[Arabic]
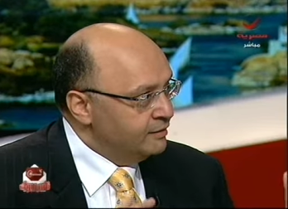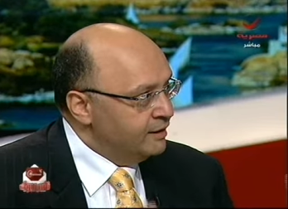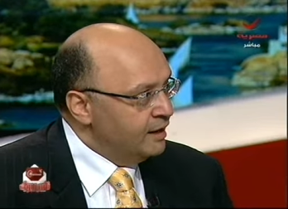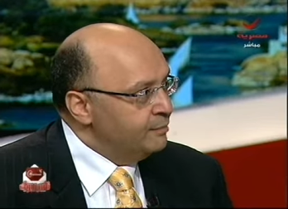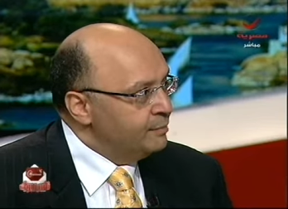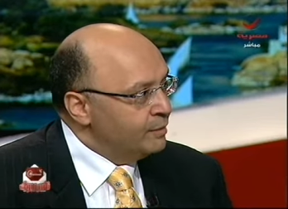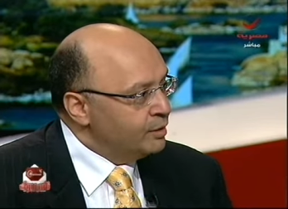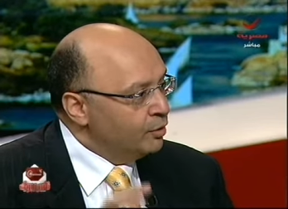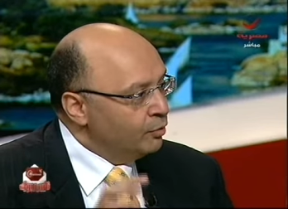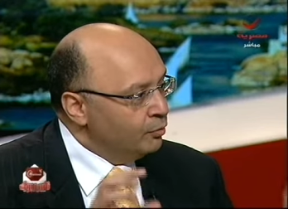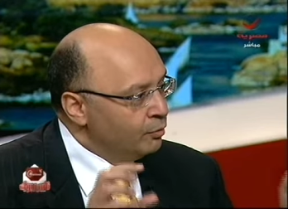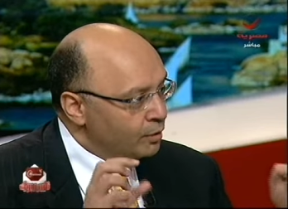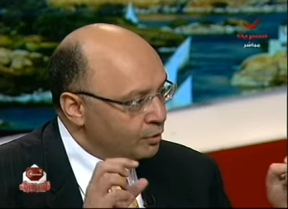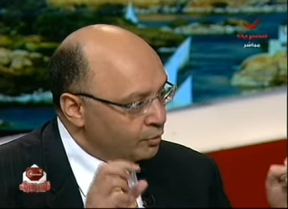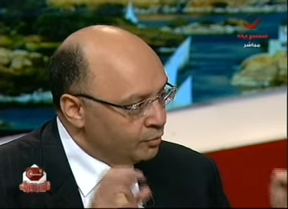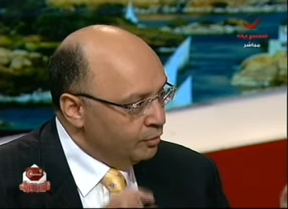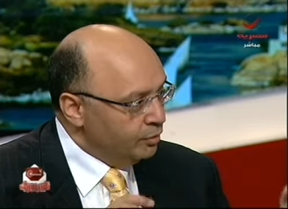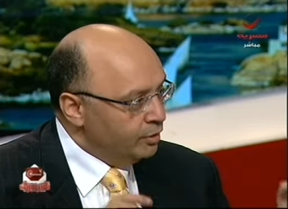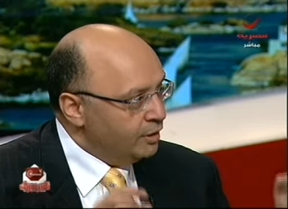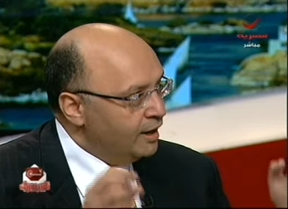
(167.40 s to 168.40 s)
دايما هو
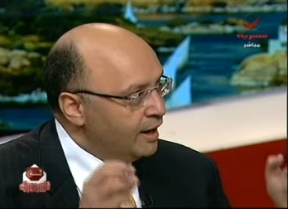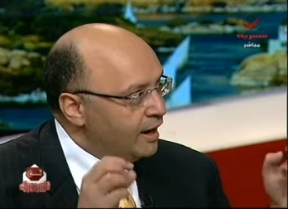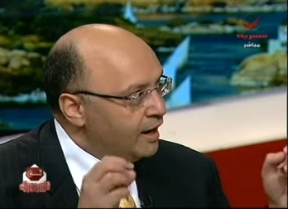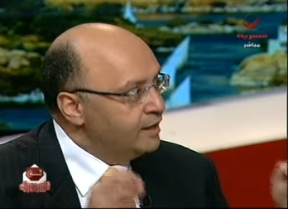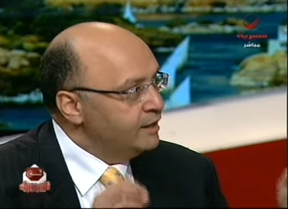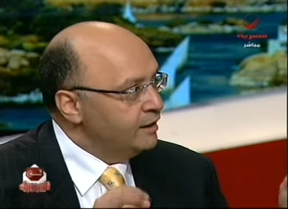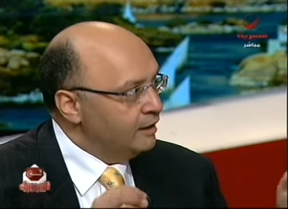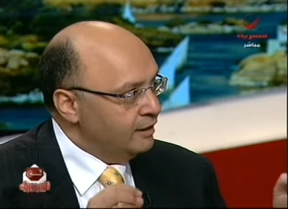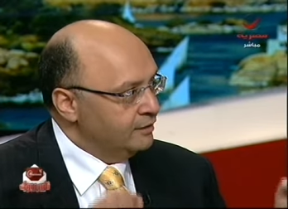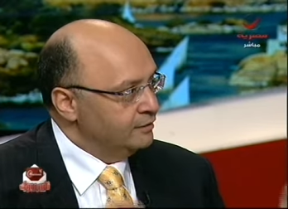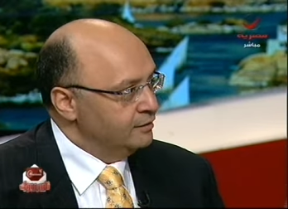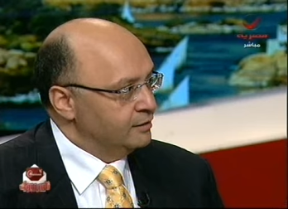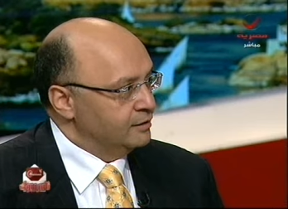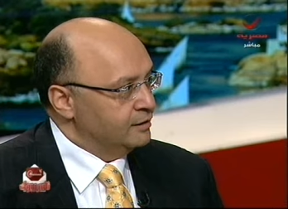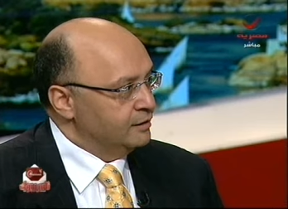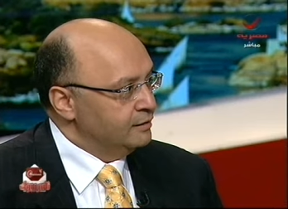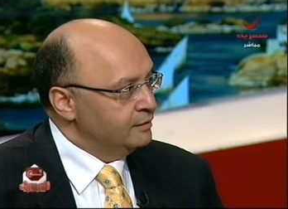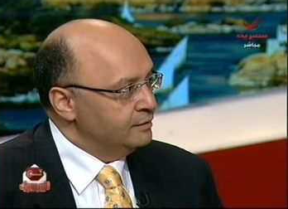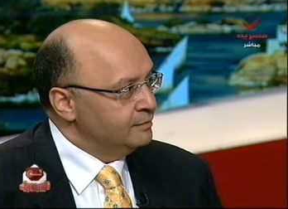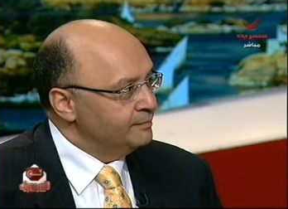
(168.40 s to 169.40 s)
روح اي
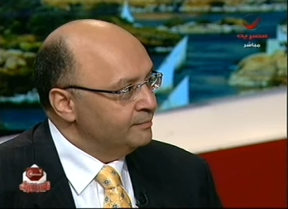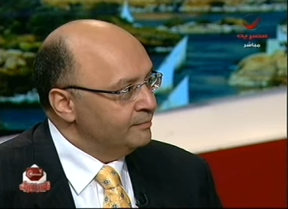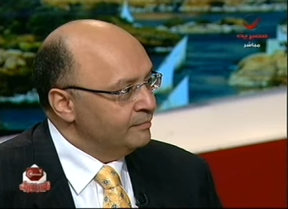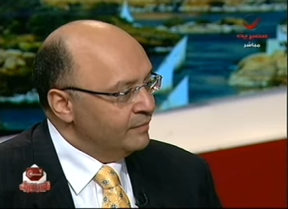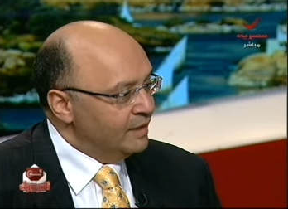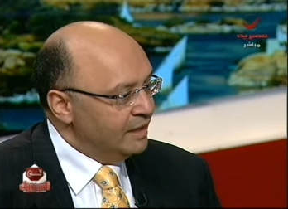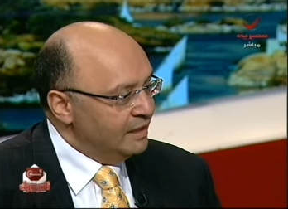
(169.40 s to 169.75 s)
حضاره مم.